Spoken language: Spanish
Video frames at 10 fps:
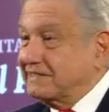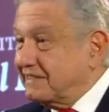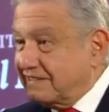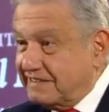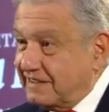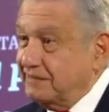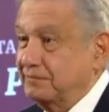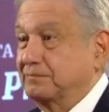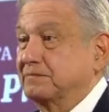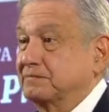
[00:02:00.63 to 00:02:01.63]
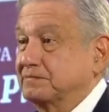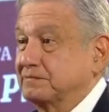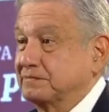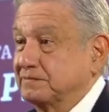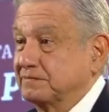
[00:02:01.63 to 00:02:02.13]
100
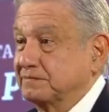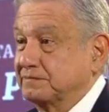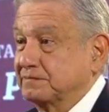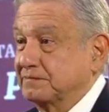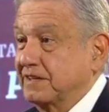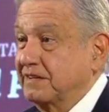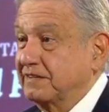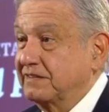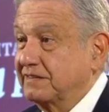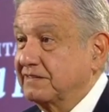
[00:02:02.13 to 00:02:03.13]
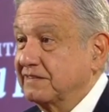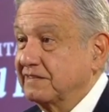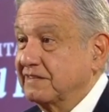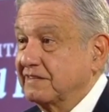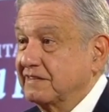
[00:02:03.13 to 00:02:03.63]
países
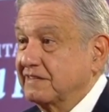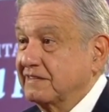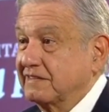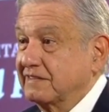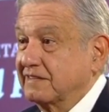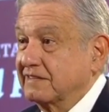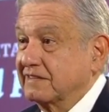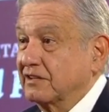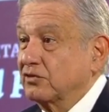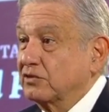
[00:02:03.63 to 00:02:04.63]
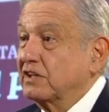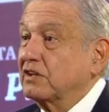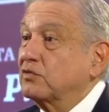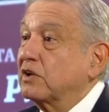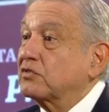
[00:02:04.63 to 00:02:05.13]
que no tienen
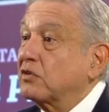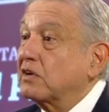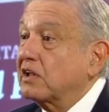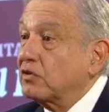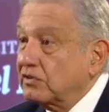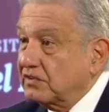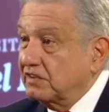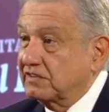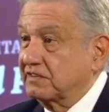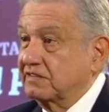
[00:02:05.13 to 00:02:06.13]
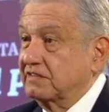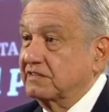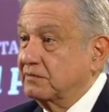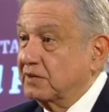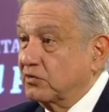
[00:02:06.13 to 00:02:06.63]
una sola dosis
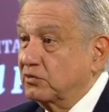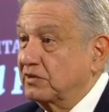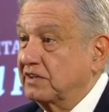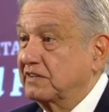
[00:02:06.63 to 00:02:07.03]
de vacuna.